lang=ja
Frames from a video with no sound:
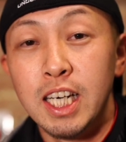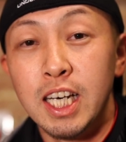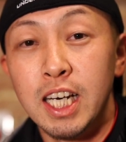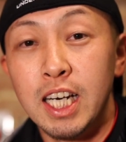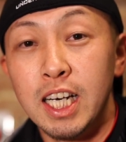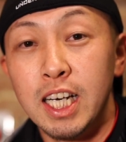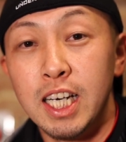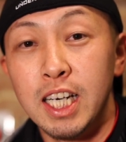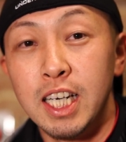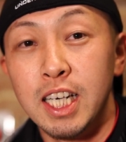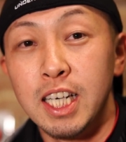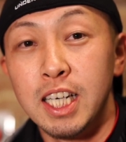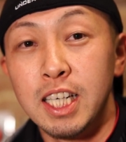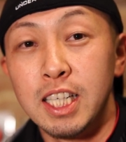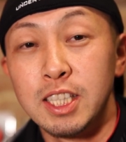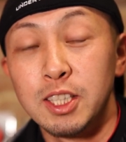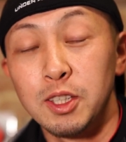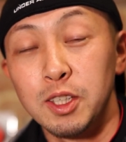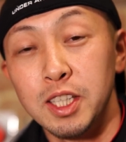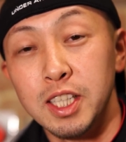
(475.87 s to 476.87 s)

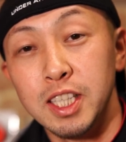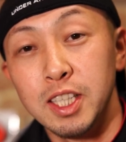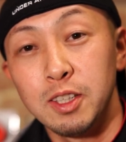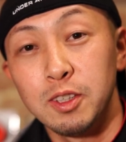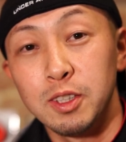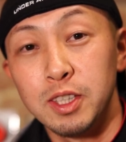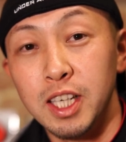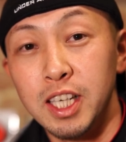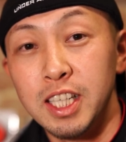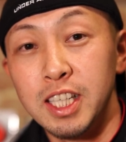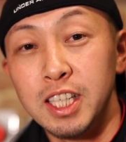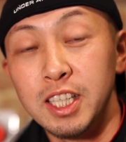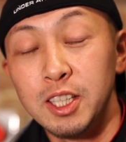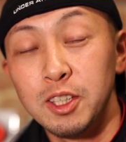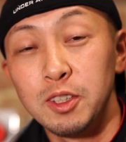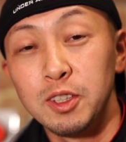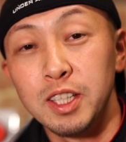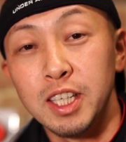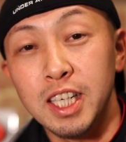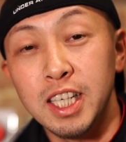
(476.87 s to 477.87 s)
あそれに答えれ
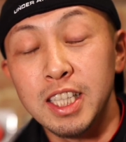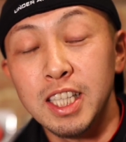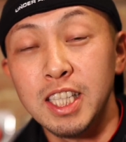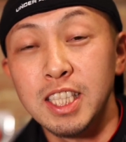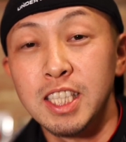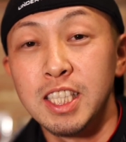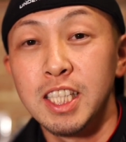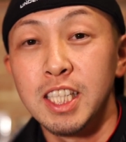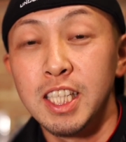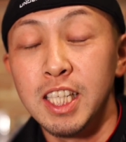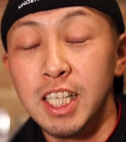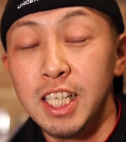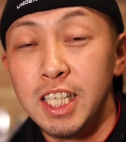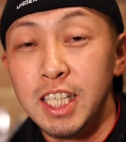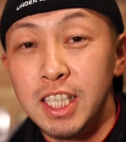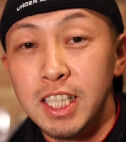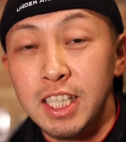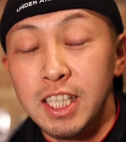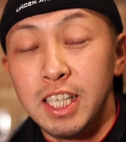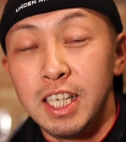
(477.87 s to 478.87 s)
るような形でね、